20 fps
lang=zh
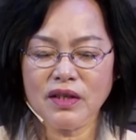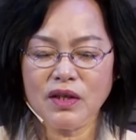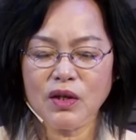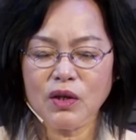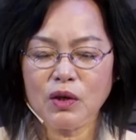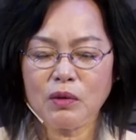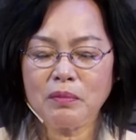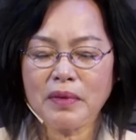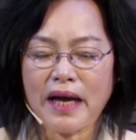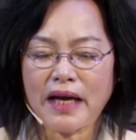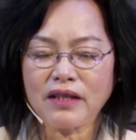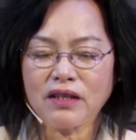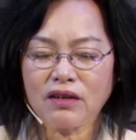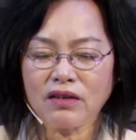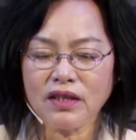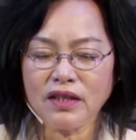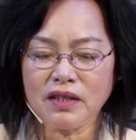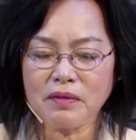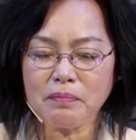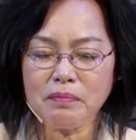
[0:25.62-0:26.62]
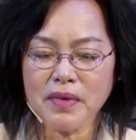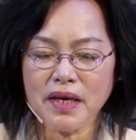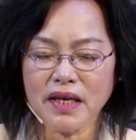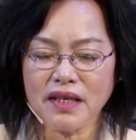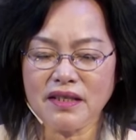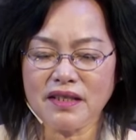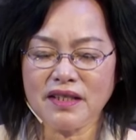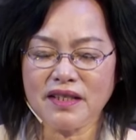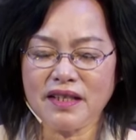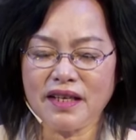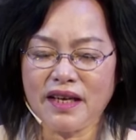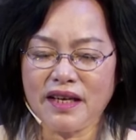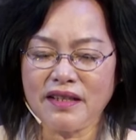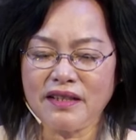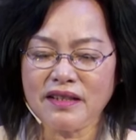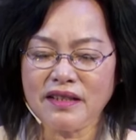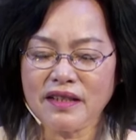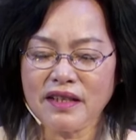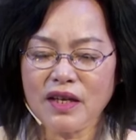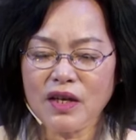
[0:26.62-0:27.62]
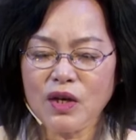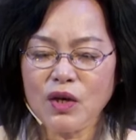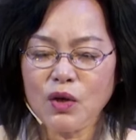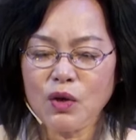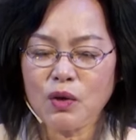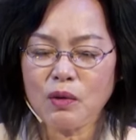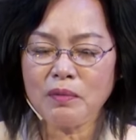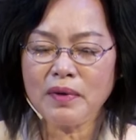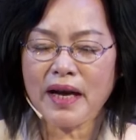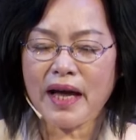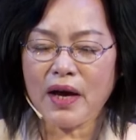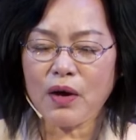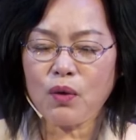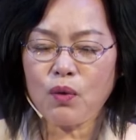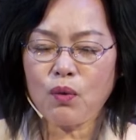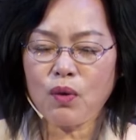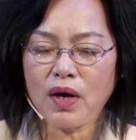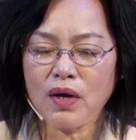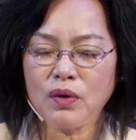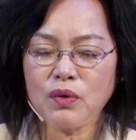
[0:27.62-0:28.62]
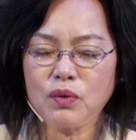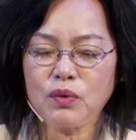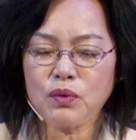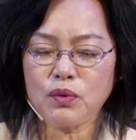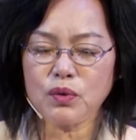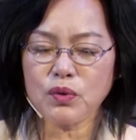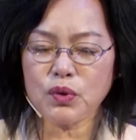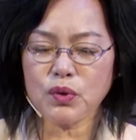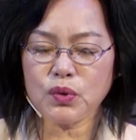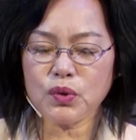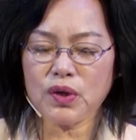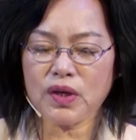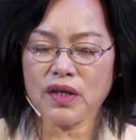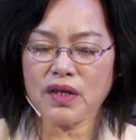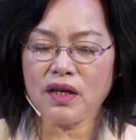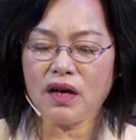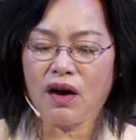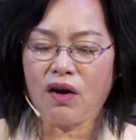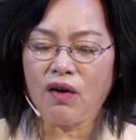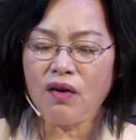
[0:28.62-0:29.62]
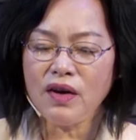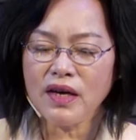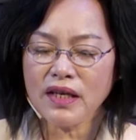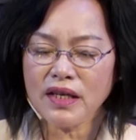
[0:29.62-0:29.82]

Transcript: 我们来到你的面前，我们来欢呼雀跃，